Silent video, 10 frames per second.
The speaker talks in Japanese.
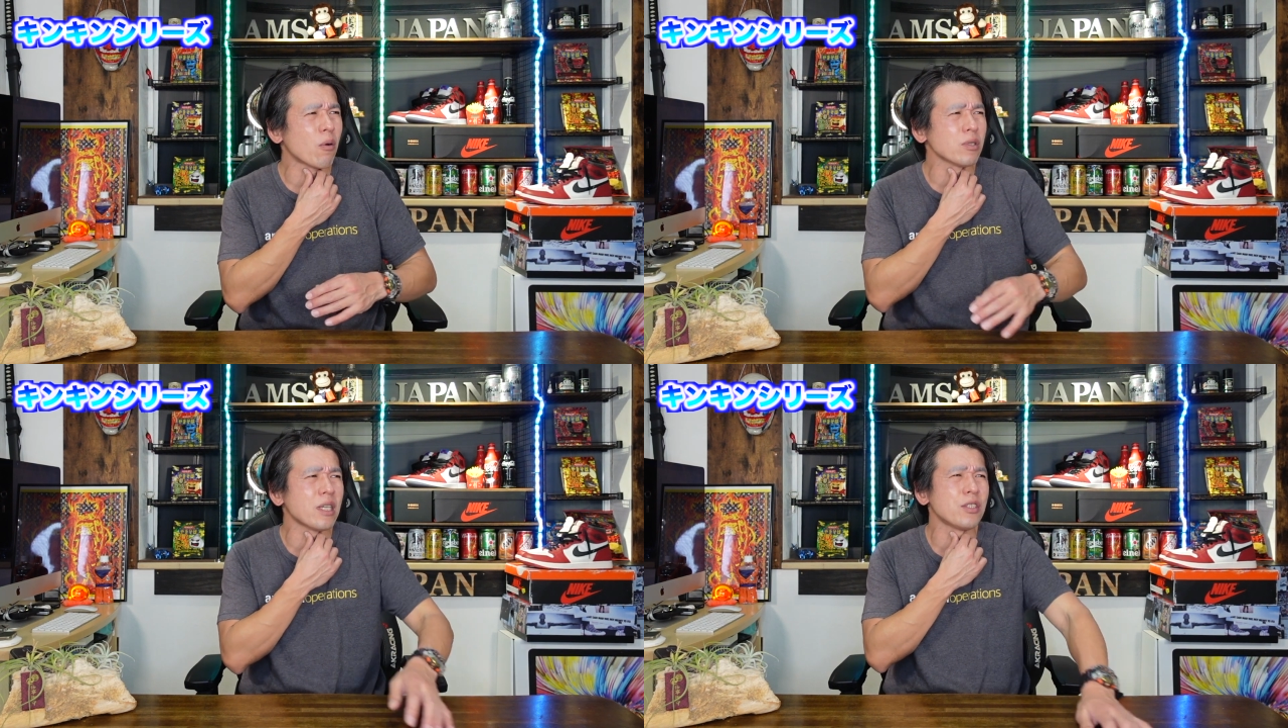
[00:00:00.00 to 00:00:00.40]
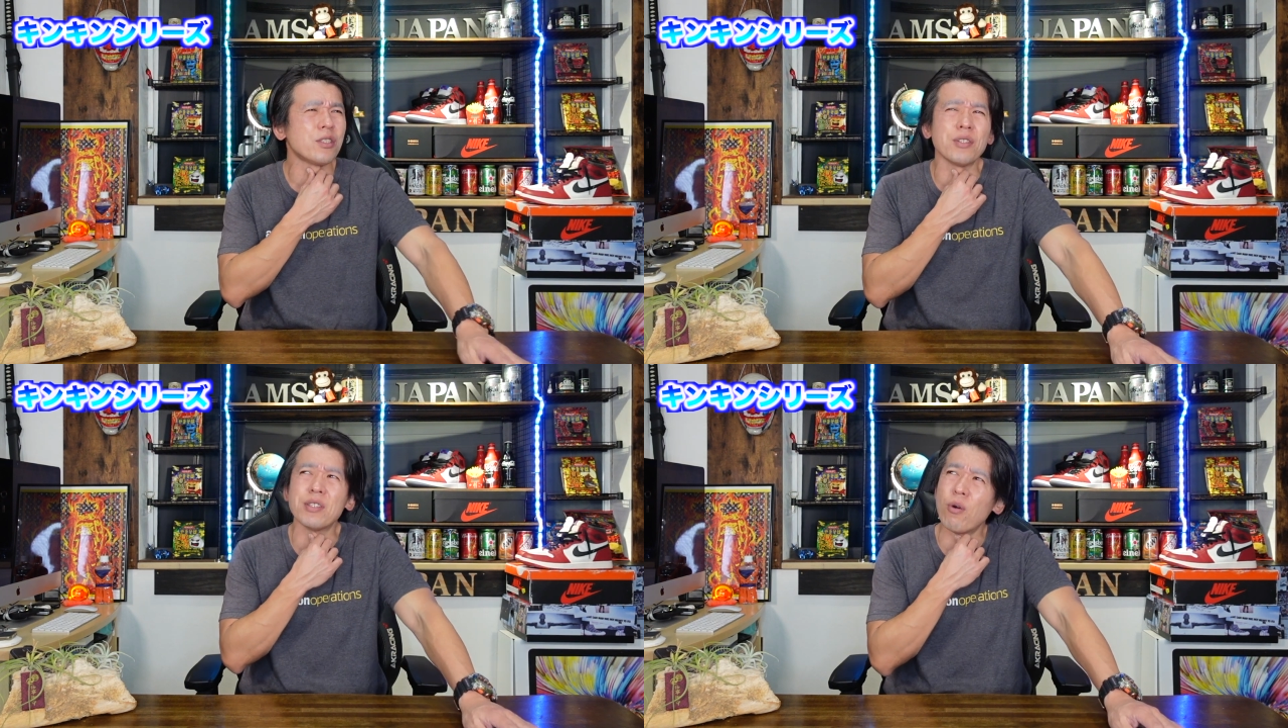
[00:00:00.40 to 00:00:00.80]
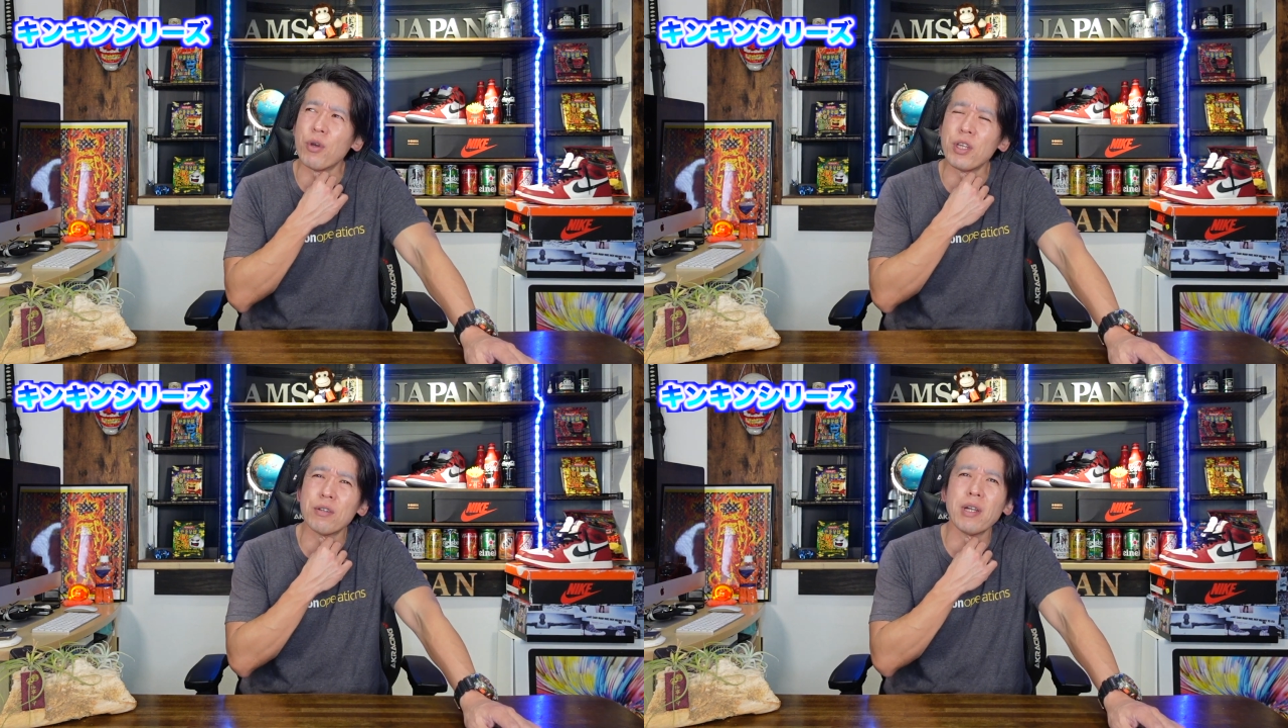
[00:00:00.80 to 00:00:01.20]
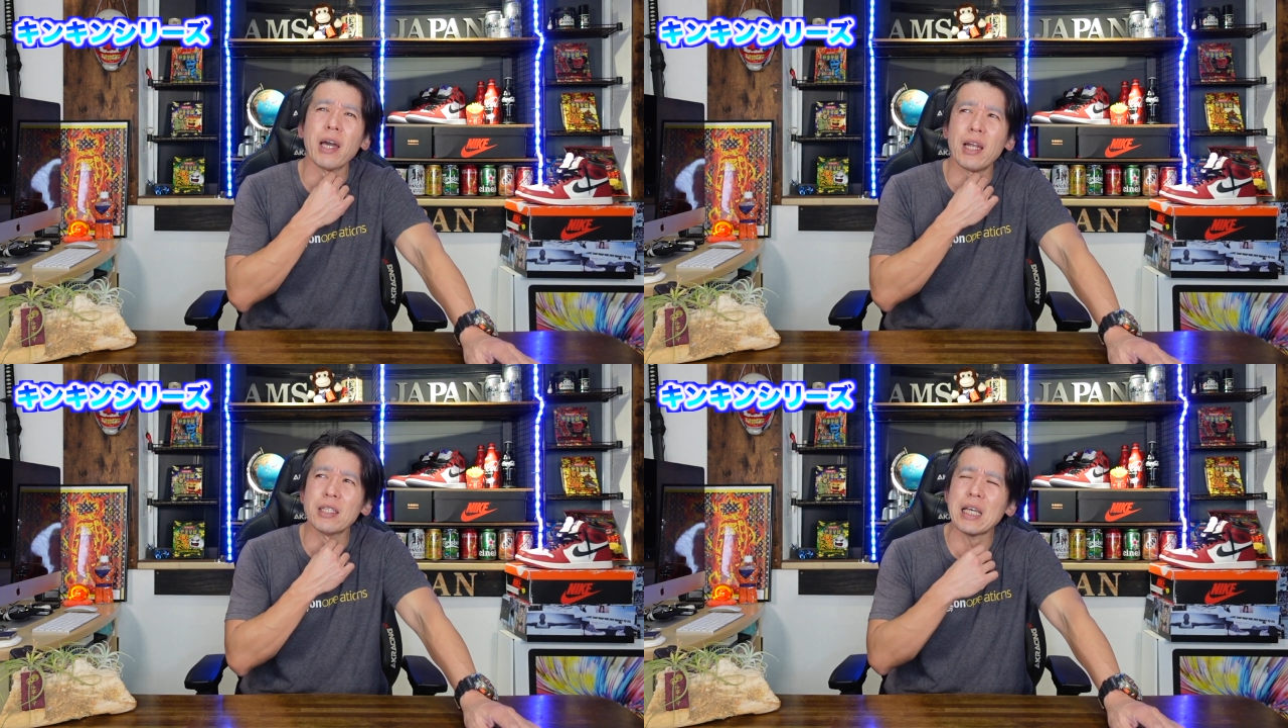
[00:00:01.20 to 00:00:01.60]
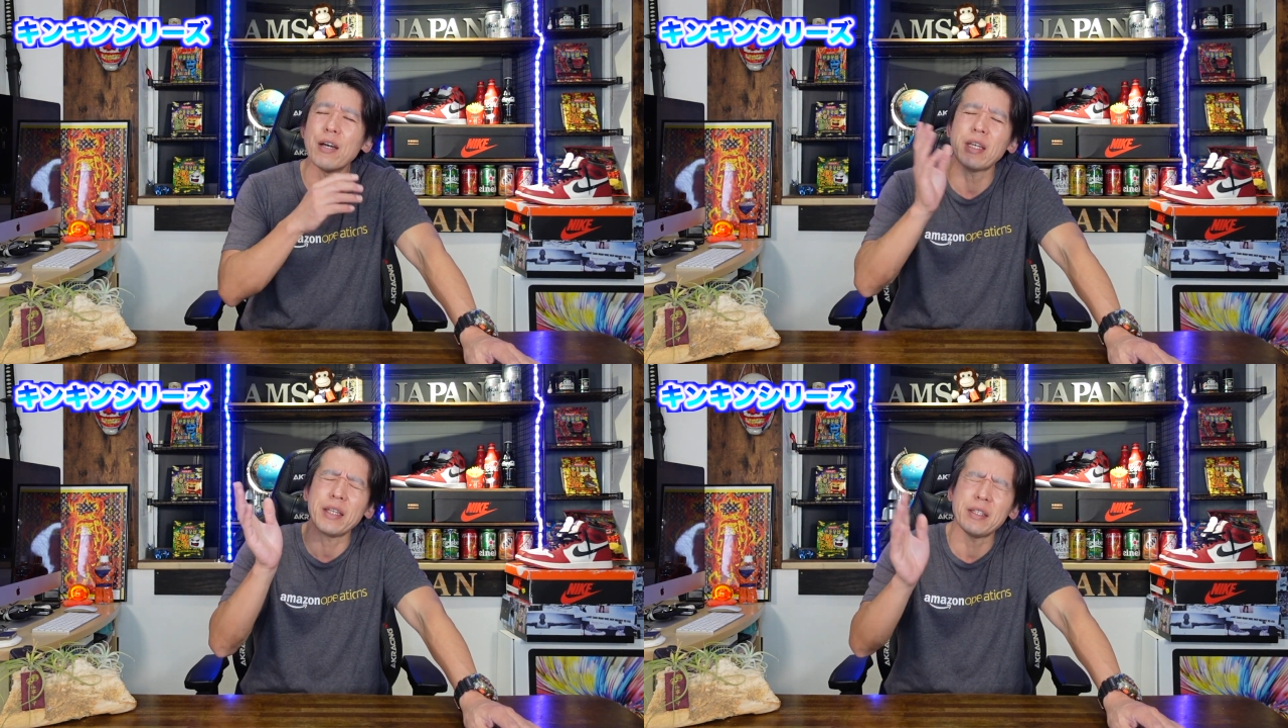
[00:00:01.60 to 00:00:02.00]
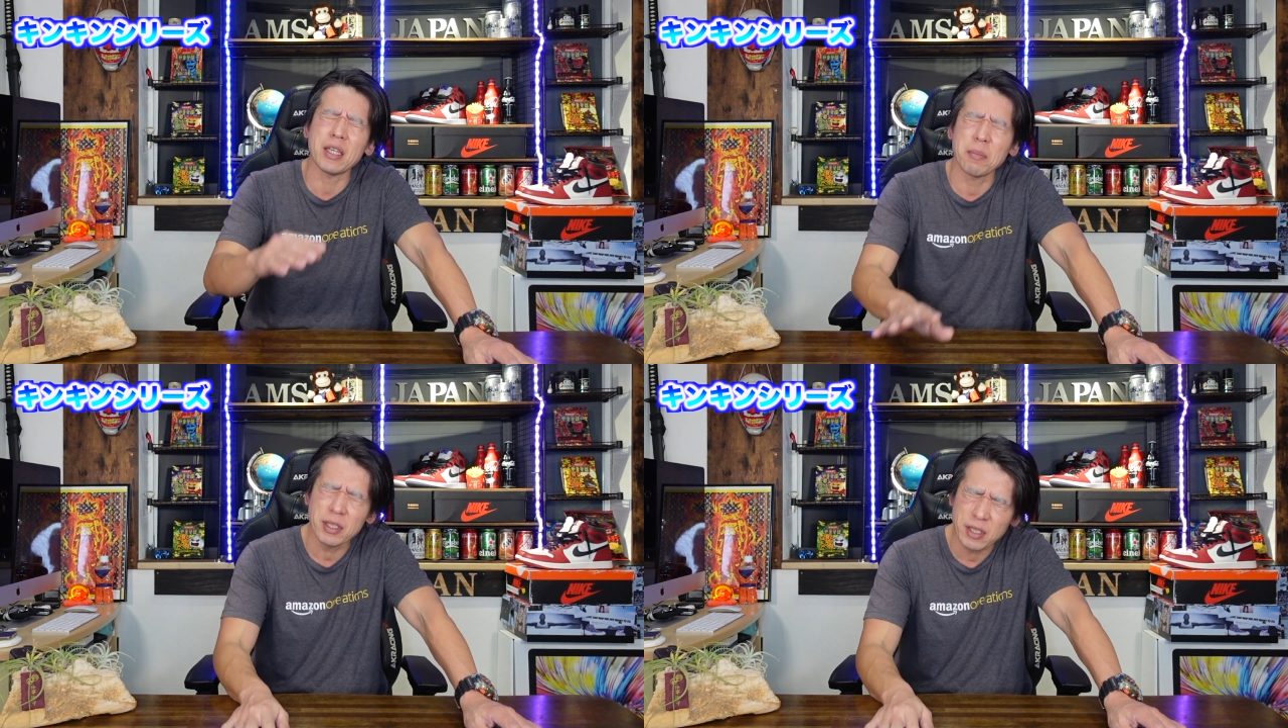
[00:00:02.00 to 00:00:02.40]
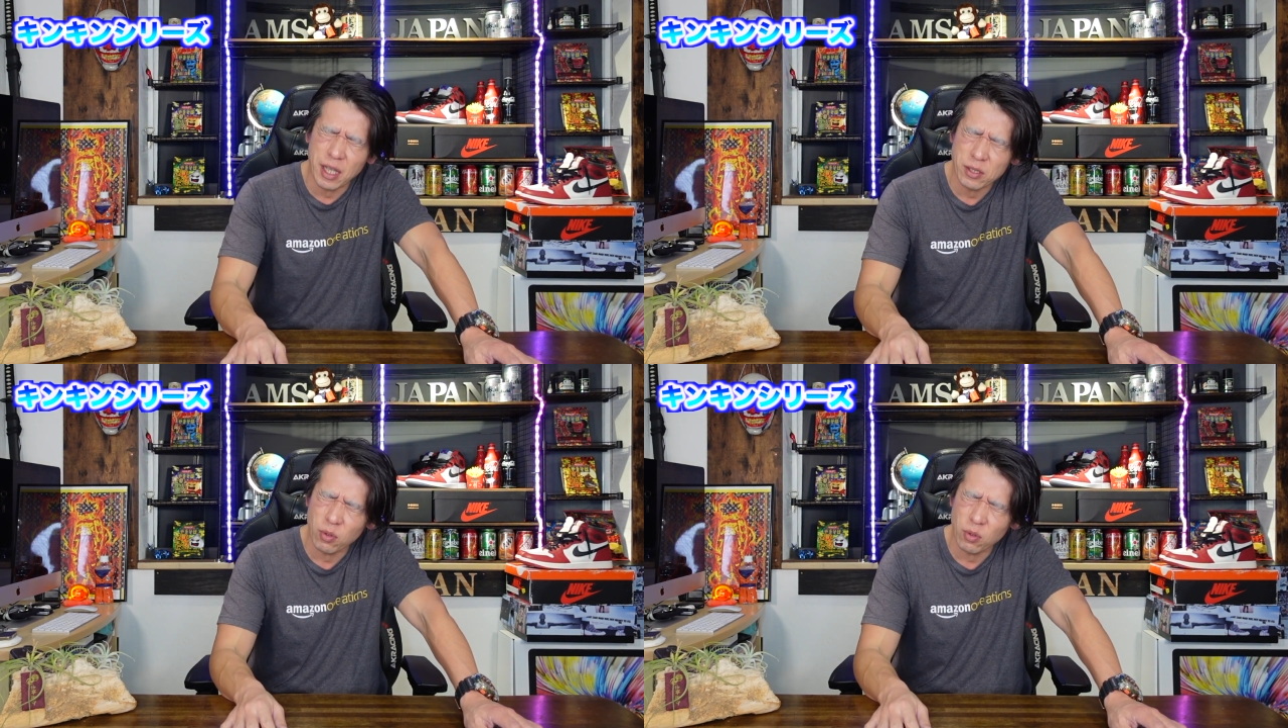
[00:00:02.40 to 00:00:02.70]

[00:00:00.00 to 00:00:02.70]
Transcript: 午前中、お昼ぐらいからサウナ行ってきまして、